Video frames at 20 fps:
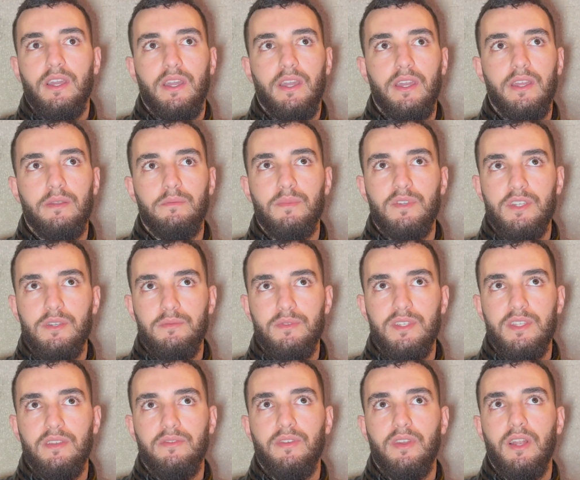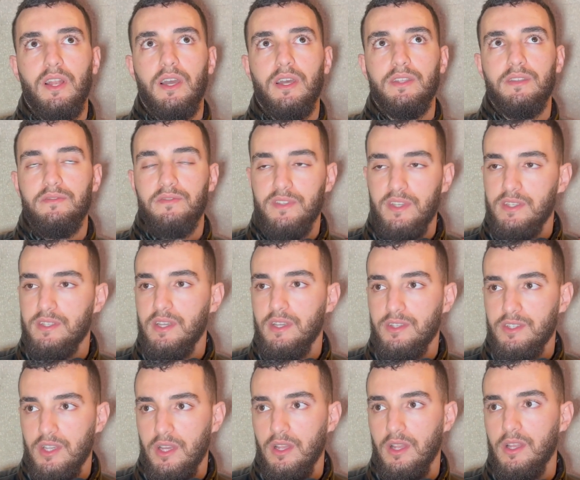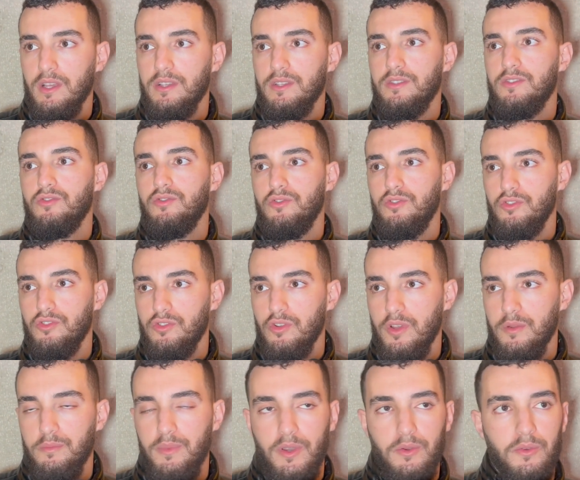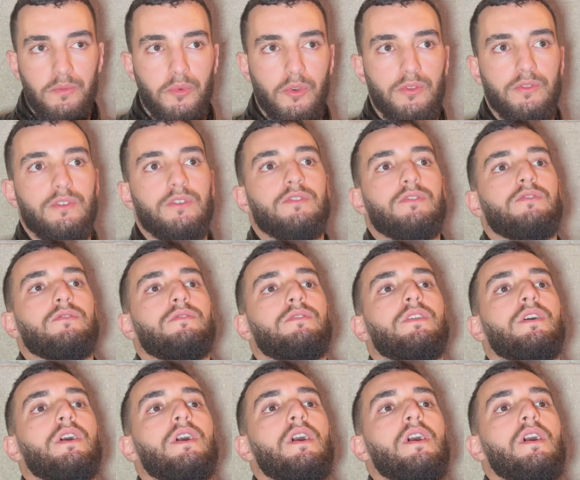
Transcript: كاين ماشي بزاف يلا غادي نفتتح ان شاء الله استوديو زهر باوي برودكسيون